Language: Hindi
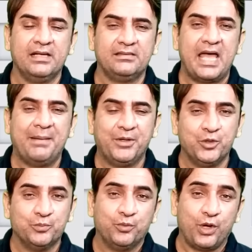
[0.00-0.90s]
सैम
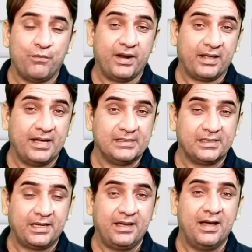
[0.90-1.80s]
अयूब पूरे ओवर करा
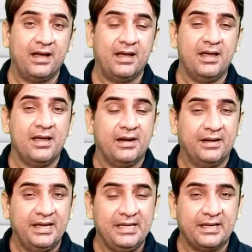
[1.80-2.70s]
सकेगा
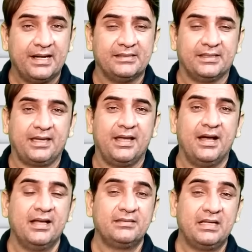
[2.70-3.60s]
नहीं करा
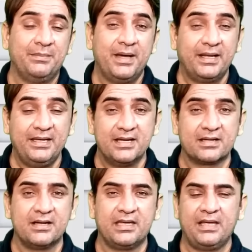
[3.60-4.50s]
सकेगा सलमान अली
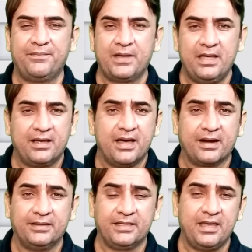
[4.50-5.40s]
आगा की
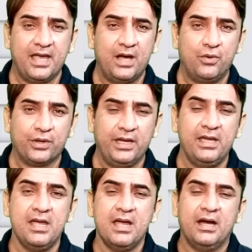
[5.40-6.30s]
कारकर्दगी क्या होगी
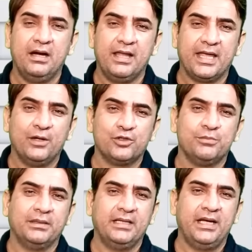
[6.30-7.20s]
लेकिन उस
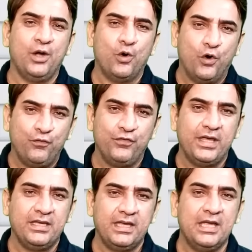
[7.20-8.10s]
बंदे ने ऑफ
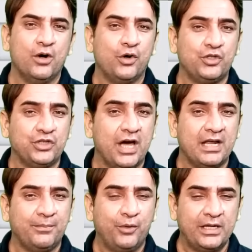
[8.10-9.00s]
नहीं की और
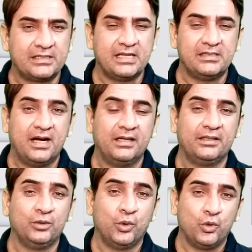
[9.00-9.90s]
चार बॉलर्स के
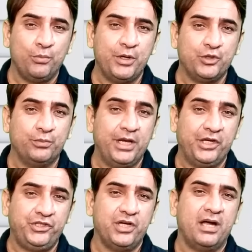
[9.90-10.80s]
साथ दोनों मैचों
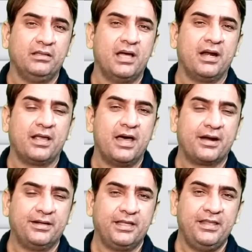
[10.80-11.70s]
में शानदार
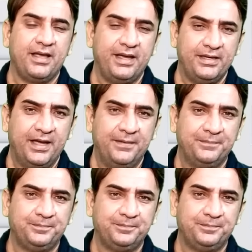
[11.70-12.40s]
कारकर्दगी दिखाई है